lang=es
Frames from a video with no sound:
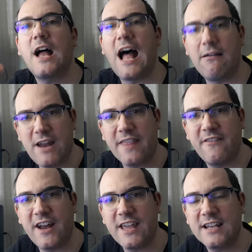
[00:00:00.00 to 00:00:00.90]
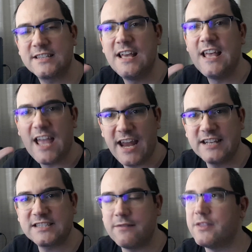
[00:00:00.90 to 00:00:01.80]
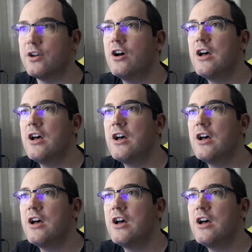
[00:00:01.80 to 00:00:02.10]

a hablar de varias en este vídeo.